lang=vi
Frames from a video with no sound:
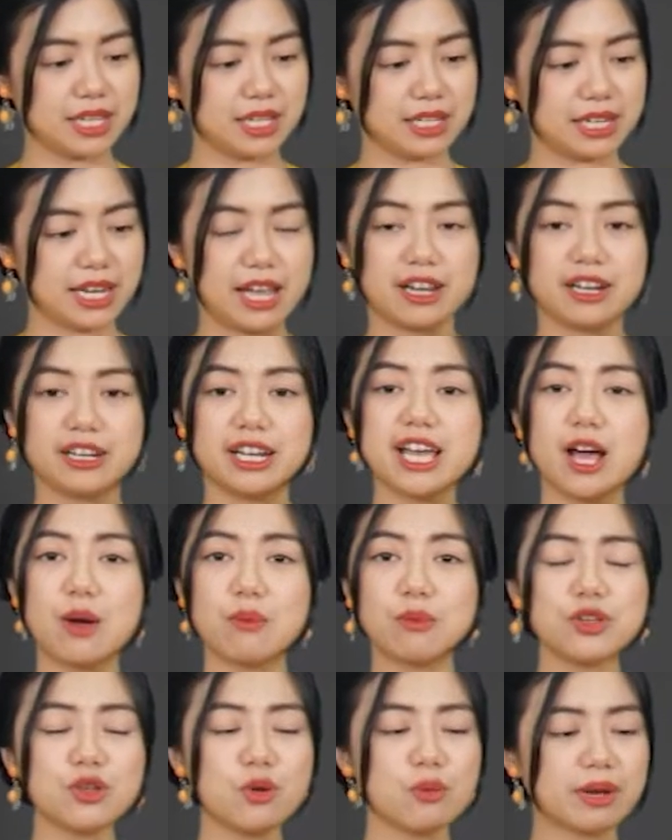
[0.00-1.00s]
nè ly không
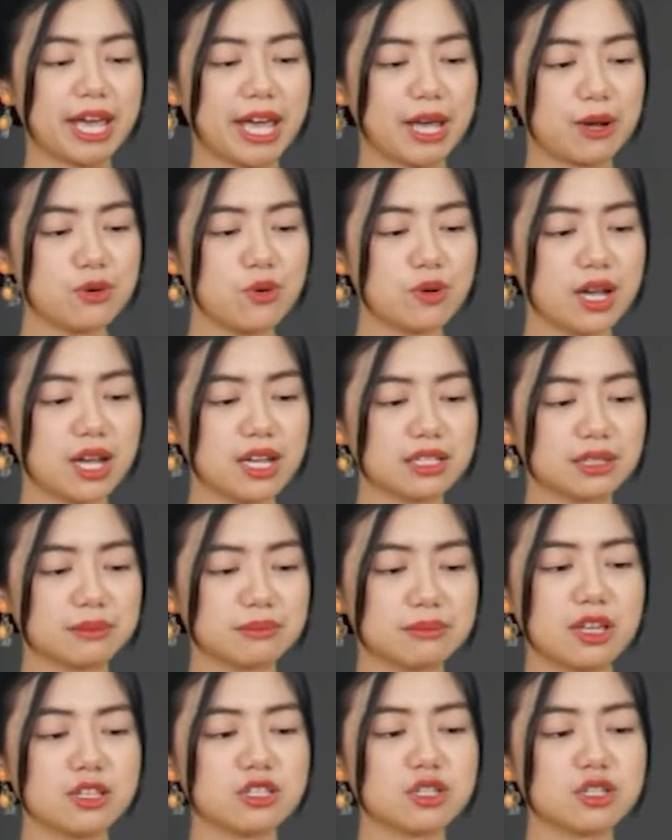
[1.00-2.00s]
có dùng kéo luôn á
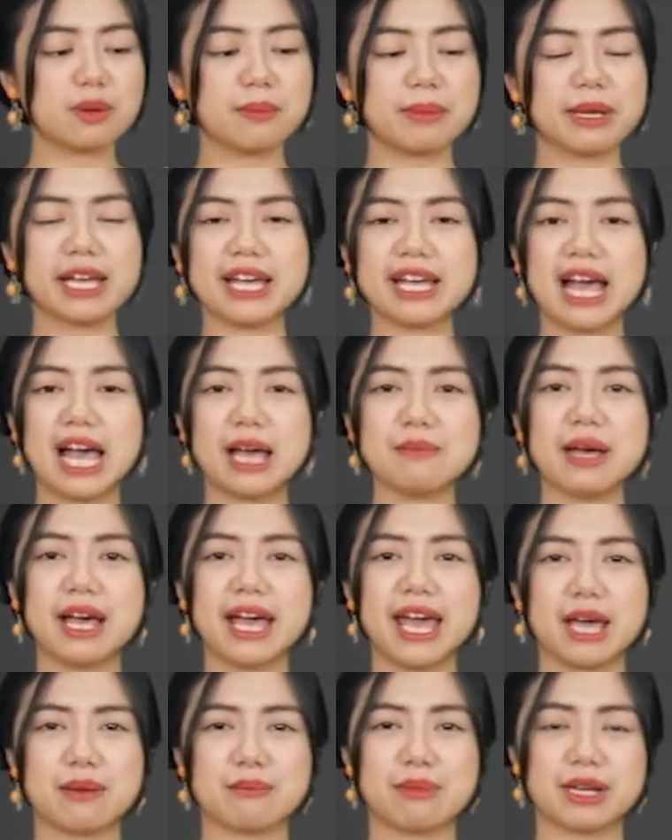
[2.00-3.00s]
nói mấy cái cái mà
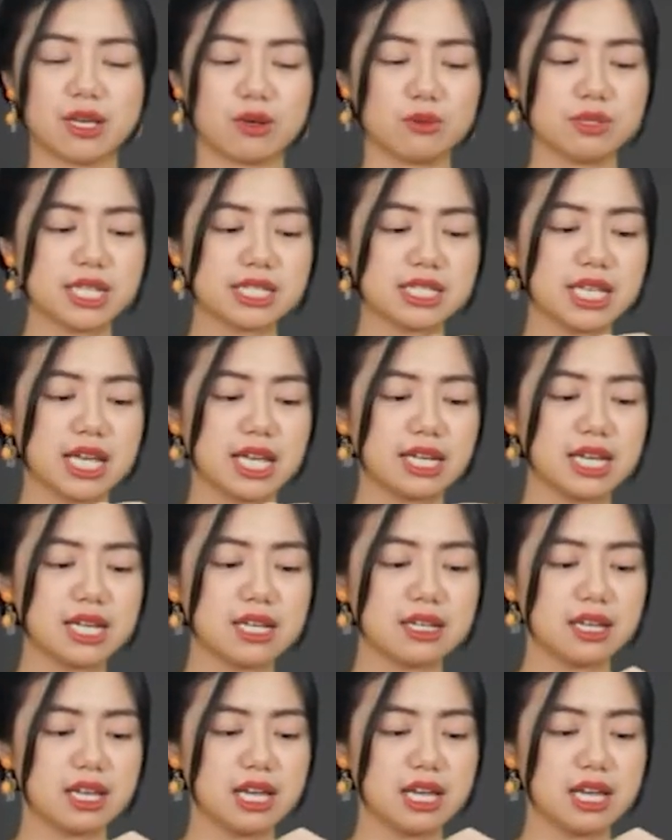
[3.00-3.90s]
hàng mà kiểu xịn xịn á